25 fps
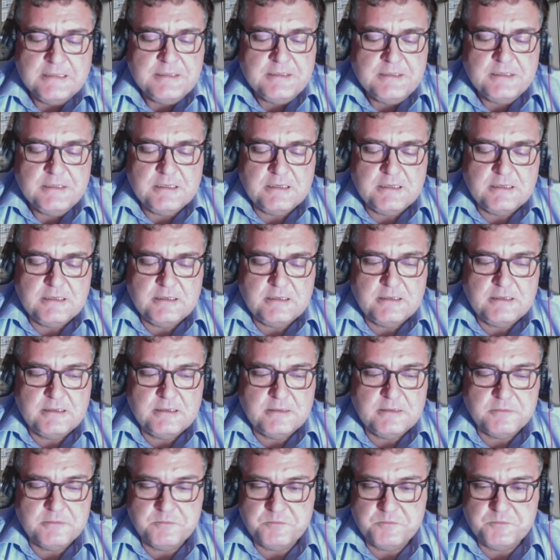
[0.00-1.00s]

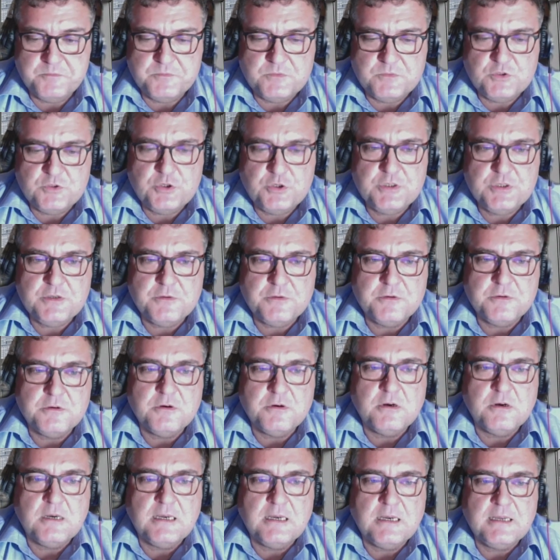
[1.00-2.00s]
eh, ci
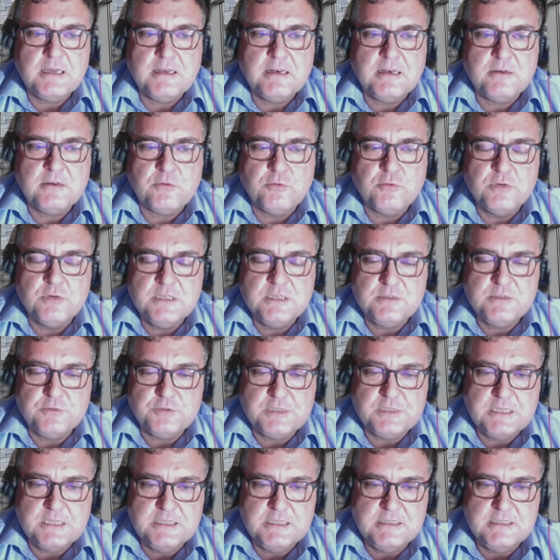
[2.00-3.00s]
sono alcuni
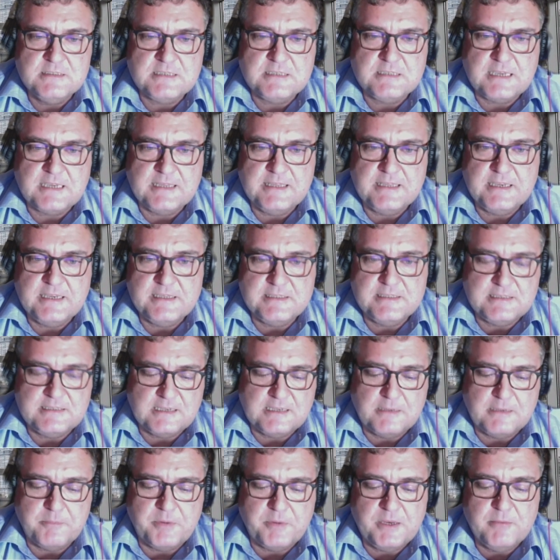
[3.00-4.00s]
sussidi in
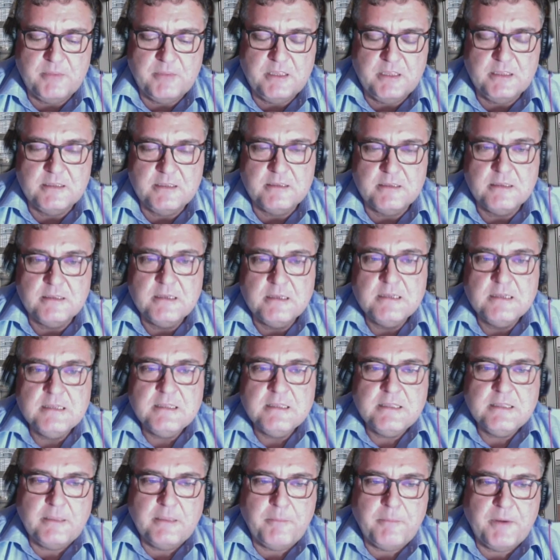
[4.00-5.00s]
scadenza, primi
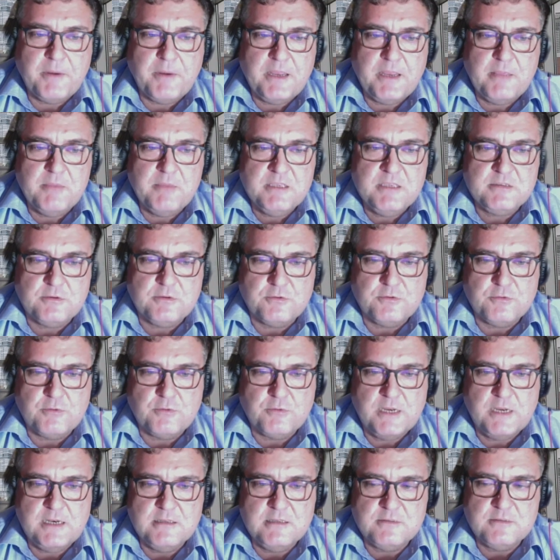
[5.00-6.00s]
i primi sono
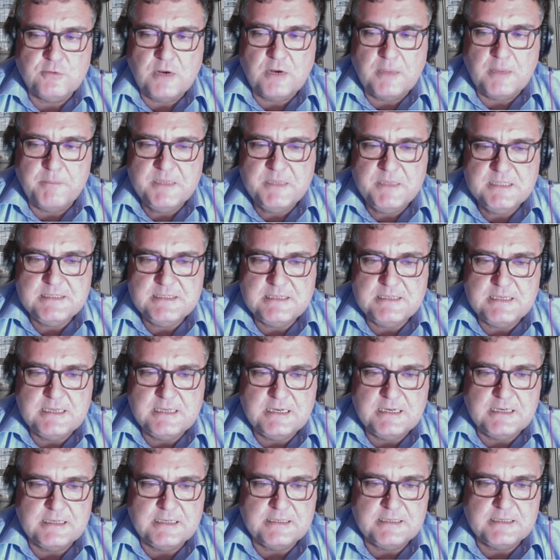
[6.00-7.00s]
quelli sulla
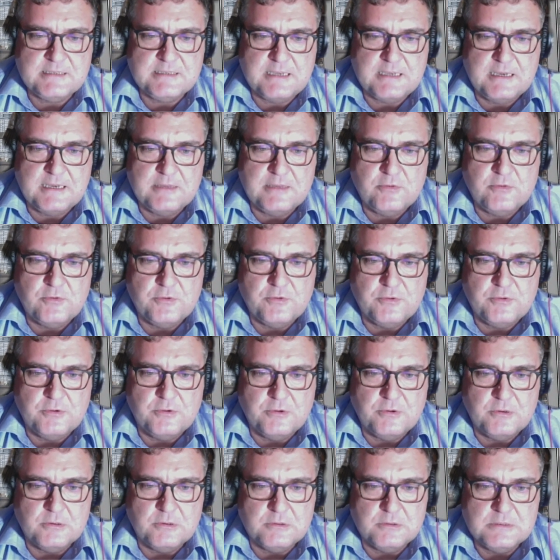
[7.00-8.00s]
benzina che
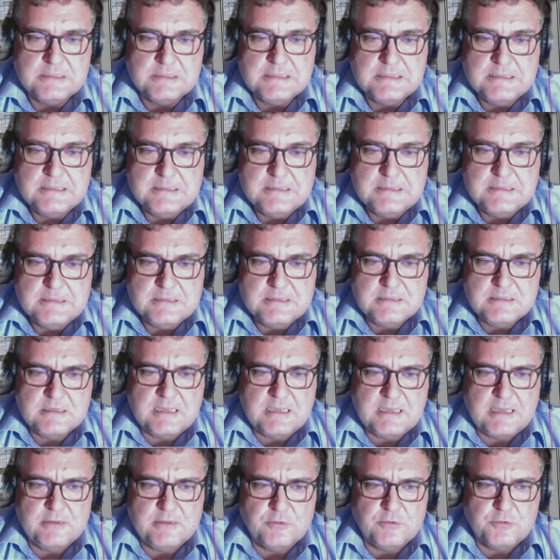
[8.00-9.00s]
scadono,
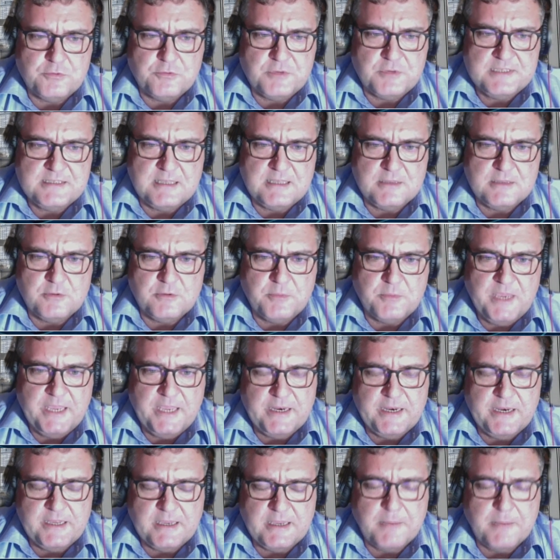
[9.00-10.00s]
scadono questa
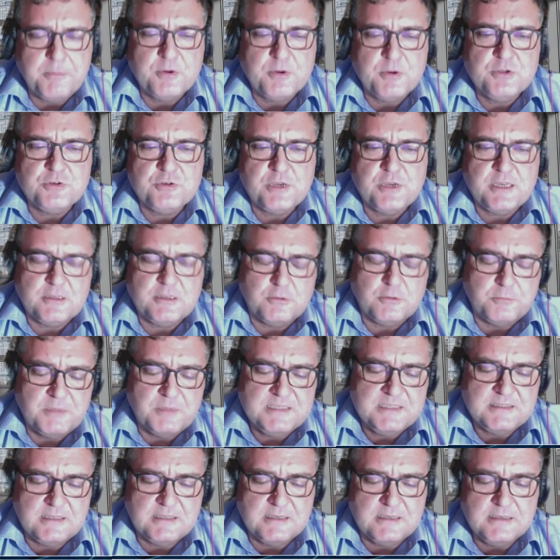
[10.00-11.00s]
domenica. Poi certo
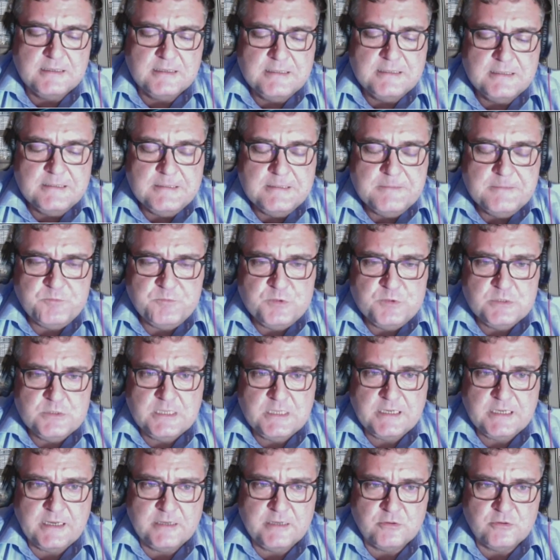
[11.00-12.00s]
basta un
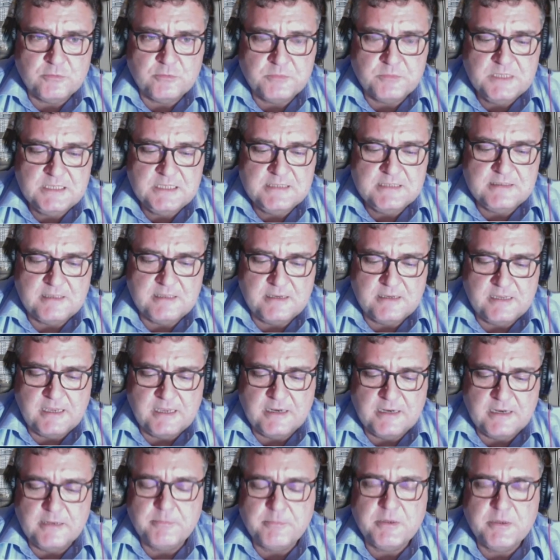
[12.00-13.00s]
decreto
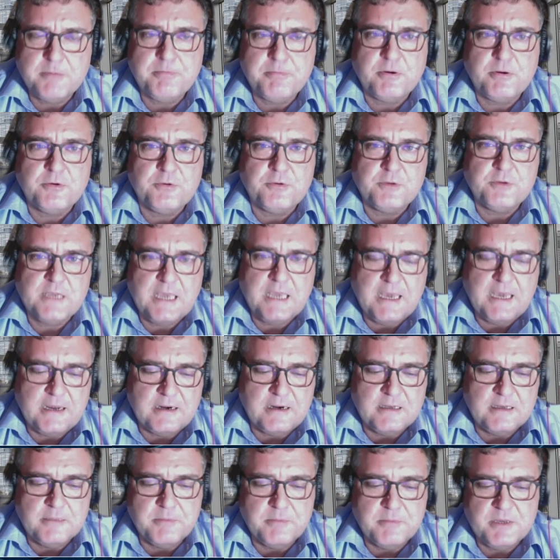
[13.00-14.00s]
ministeriale per
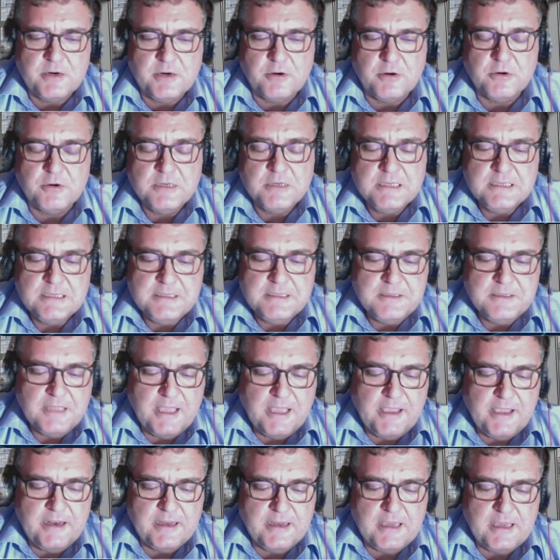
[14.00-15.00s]
prorogarli, però
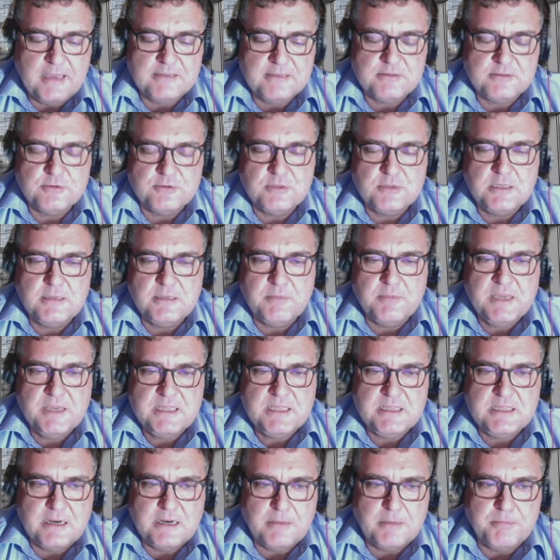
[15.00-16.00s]
è il caso di
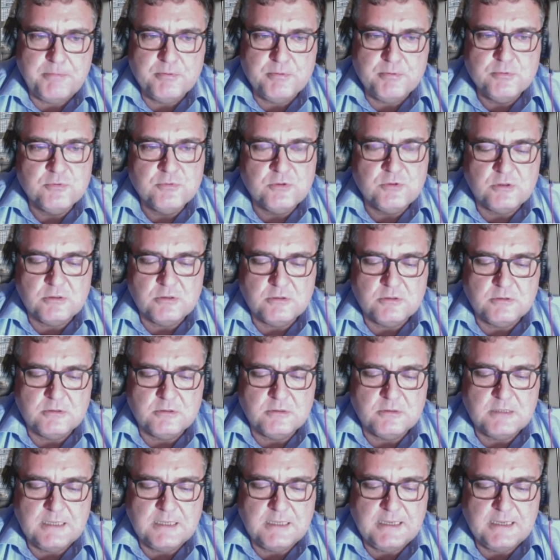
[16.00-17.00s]
mettere a
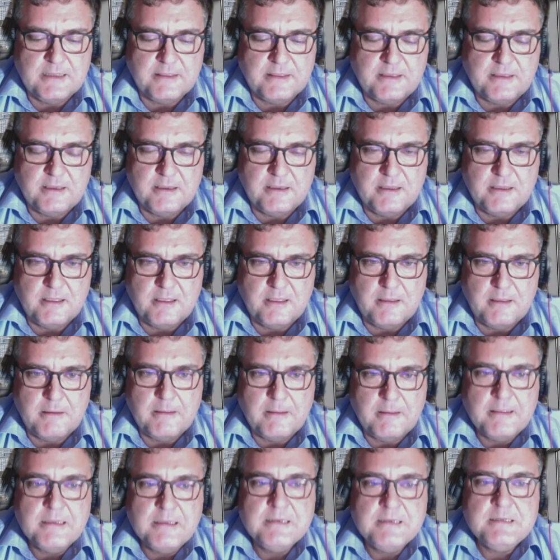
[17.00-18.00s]
punto anche
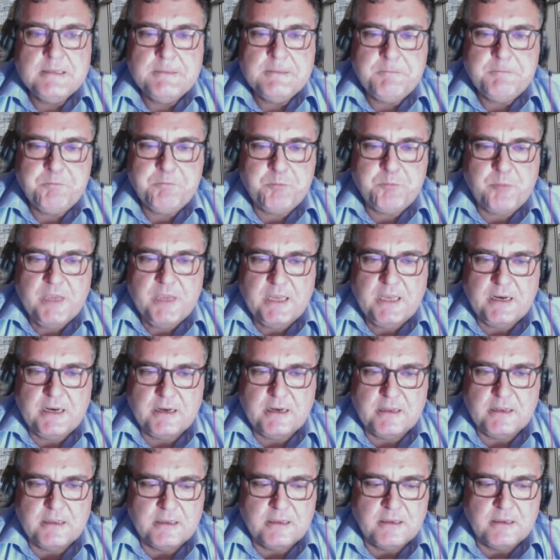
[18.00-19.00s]
per,
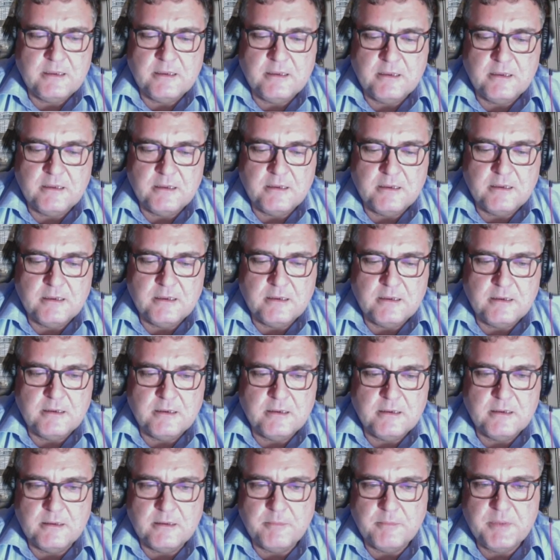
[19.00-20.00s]

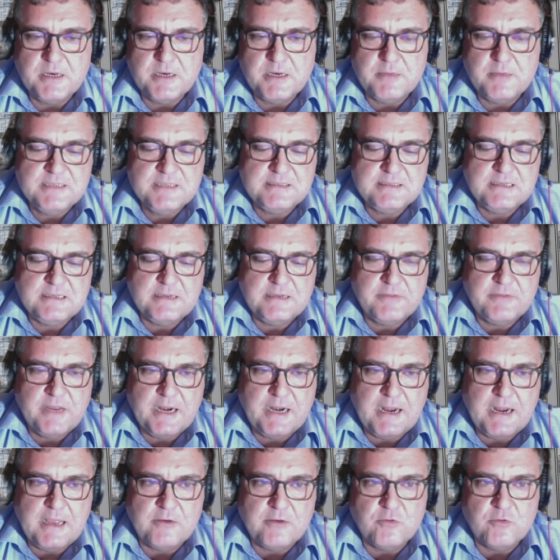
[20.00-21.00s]
eh, per i mesi che
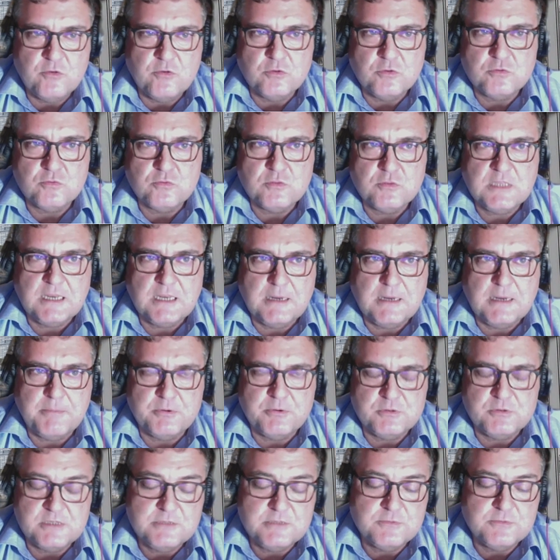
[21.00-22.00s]
verranno tutta la
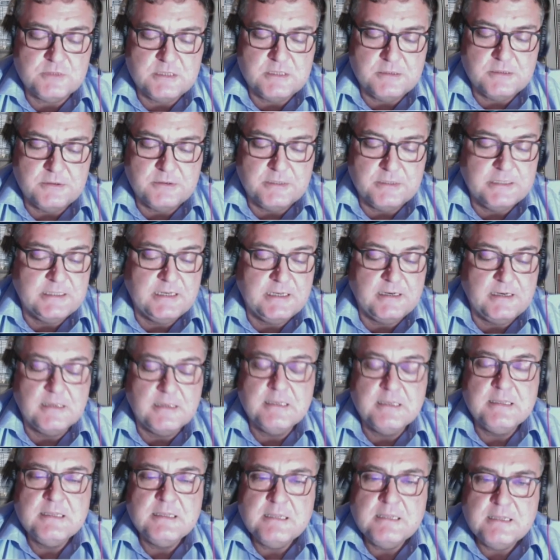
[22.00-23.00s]
prosecuzione del,
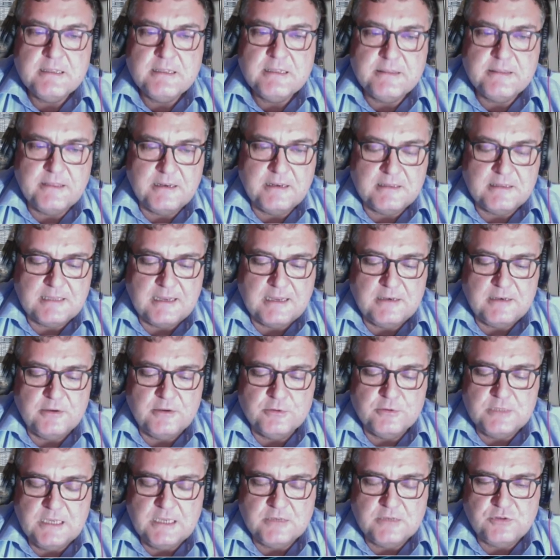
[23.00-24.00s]
del
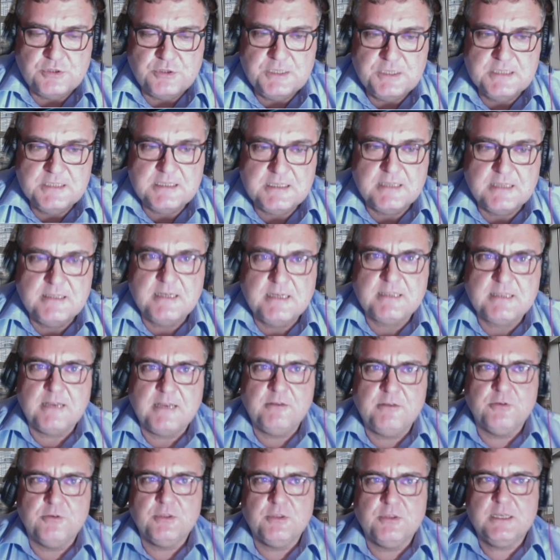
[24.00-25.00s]
taglio di accise e del
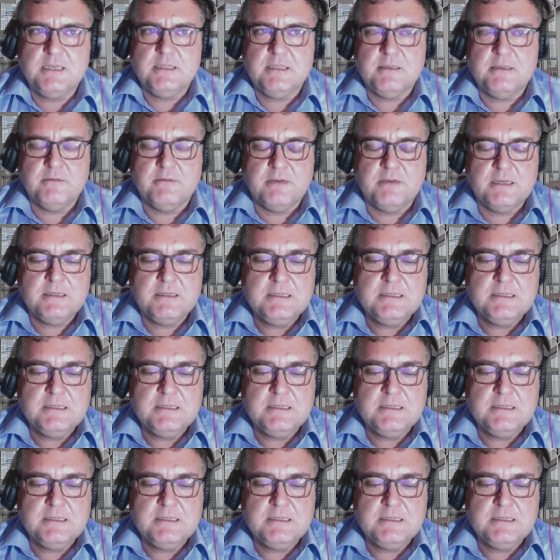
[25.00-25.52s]
taglio dell'IVA.